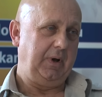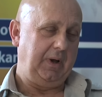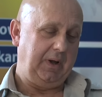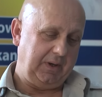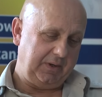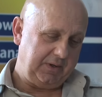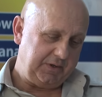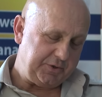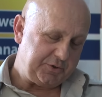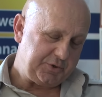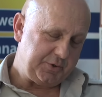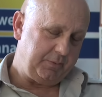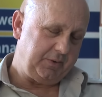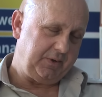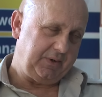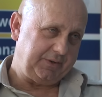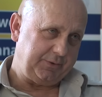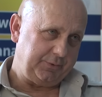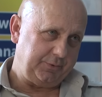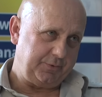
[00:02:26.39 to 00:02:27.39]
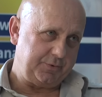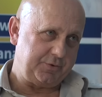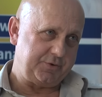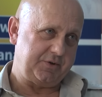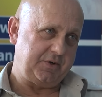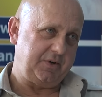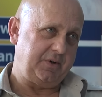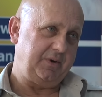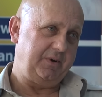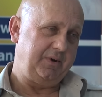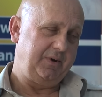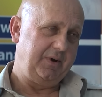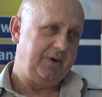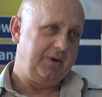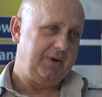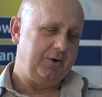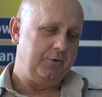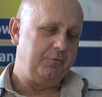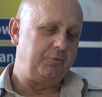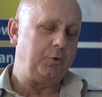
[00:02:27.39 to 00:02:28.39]
Ale liczymy na to, że
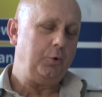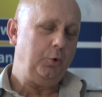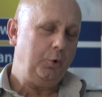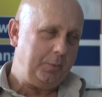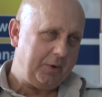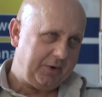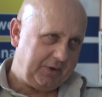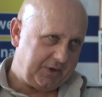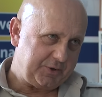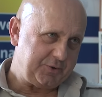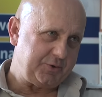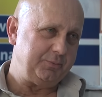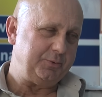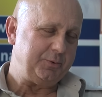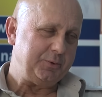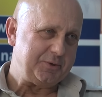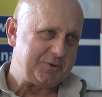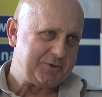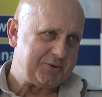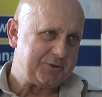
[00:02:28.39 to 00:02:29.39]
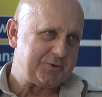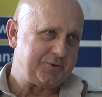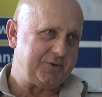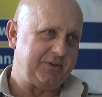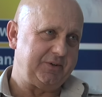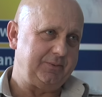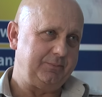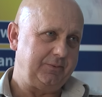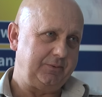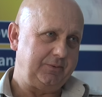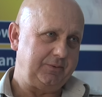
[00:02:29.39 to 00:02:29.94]
w klubie naszym turystycznym,